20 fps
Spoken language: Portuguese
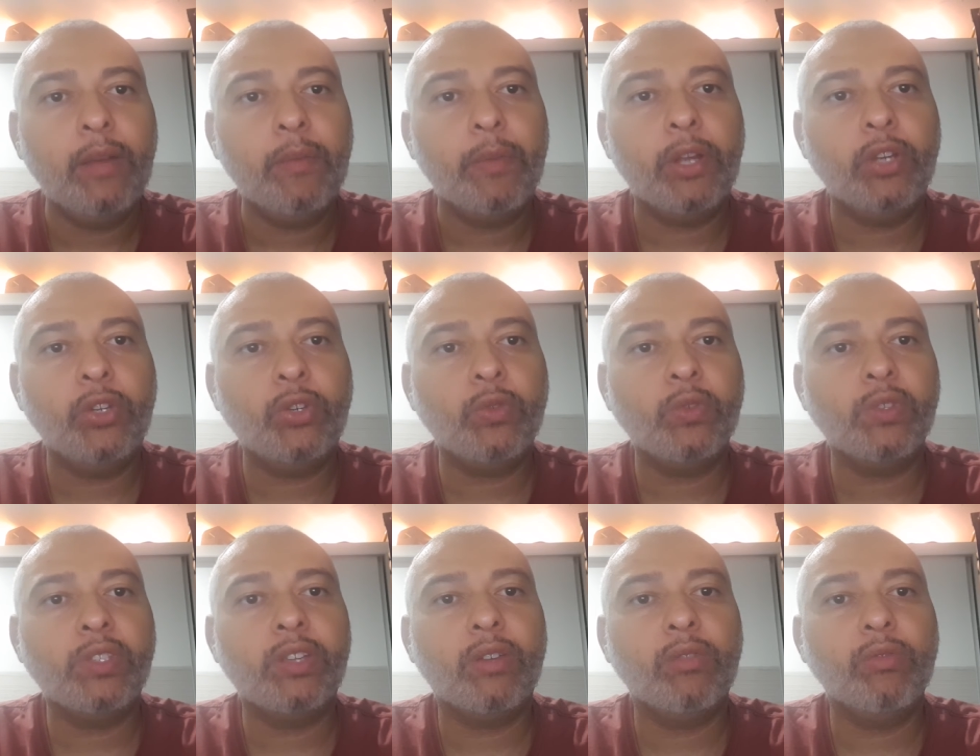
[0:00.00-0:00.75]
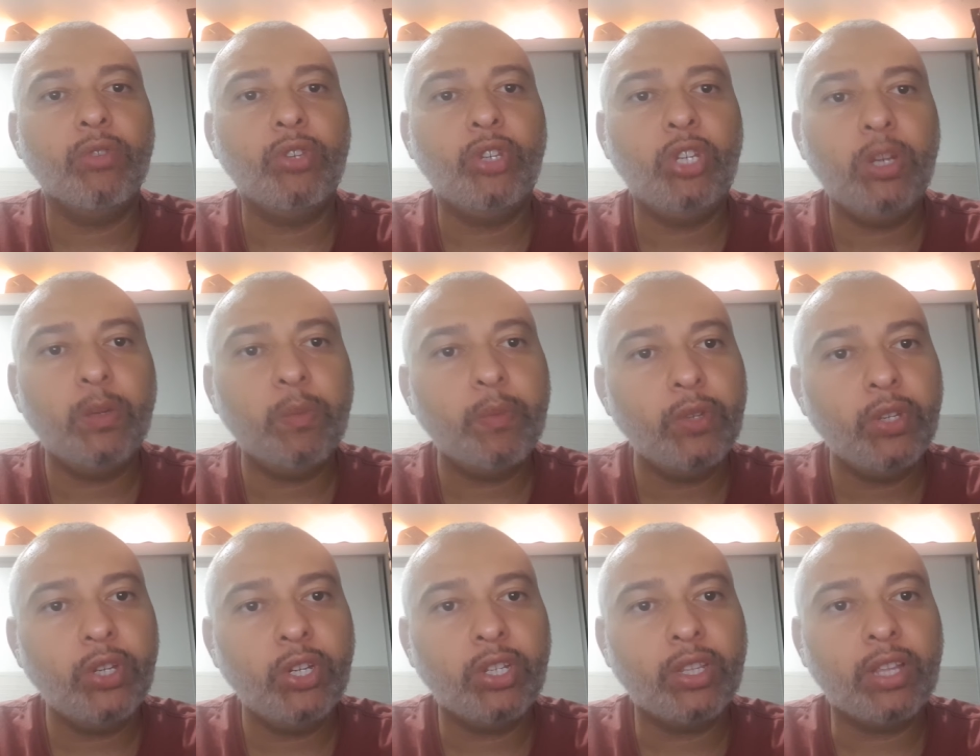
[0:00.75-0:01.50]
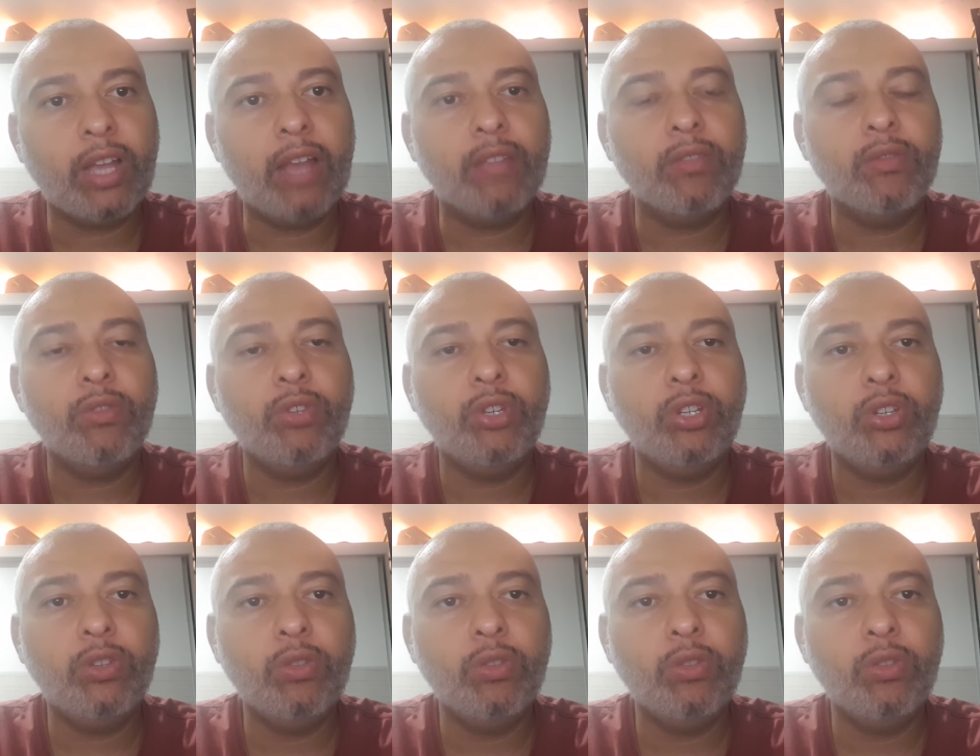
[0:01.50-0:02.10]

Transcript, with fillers: para a discussão do tipo de Estado,